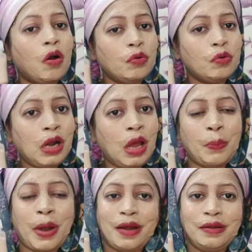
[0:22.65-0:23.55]
অনন্যা
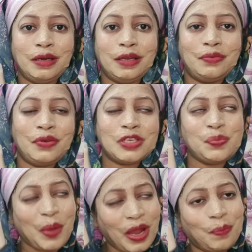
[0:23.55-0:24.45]
ব্রাইটেনিং ফেস
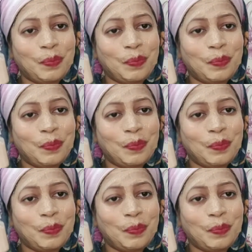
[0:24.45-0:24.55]
প্যাক